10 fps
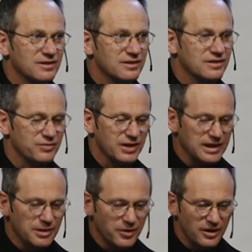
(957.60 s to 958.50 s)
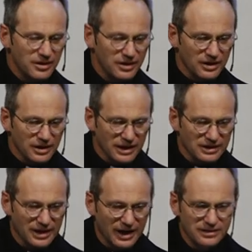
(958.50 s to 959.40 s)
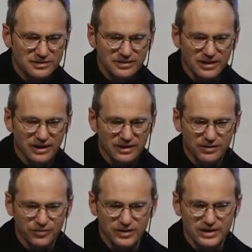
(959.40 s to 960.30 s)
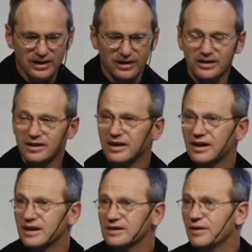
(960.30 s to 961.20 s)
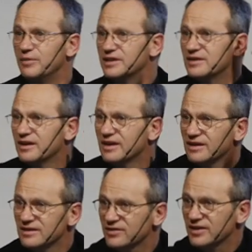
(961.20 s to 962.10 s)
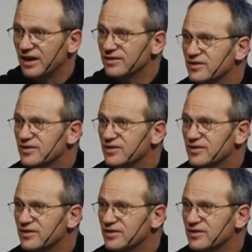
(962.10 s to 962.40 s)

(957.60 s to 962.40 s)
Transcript: Ich will lieber getrennt sein von dir, damit das ganze